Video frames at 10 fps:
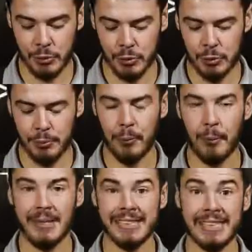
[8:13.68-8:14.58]
rude pour
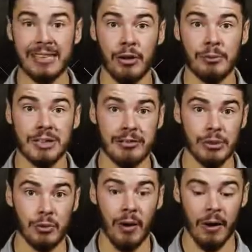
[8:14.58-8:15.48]
le basket club
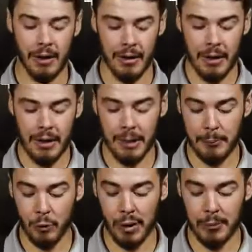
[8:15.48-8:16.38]
yévinois. Les
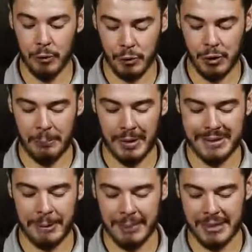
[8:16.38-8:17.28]
Bleus et Blancs se
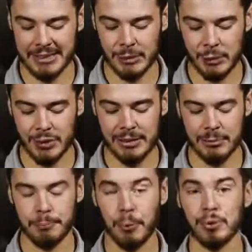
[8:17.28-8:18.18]
déplacent à Metz ce
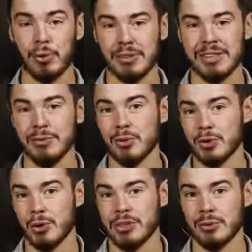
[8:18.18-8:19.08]
samedi pour tenter de
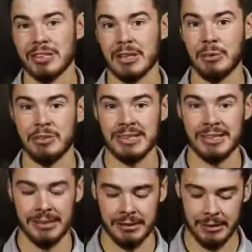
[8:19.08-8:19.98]
sortir de cette mauvaise
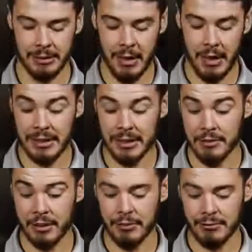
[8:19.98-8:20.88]
série.
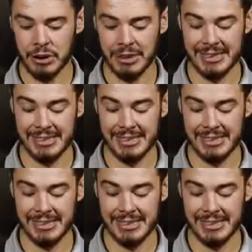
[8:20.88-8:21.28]
Liévin affiche la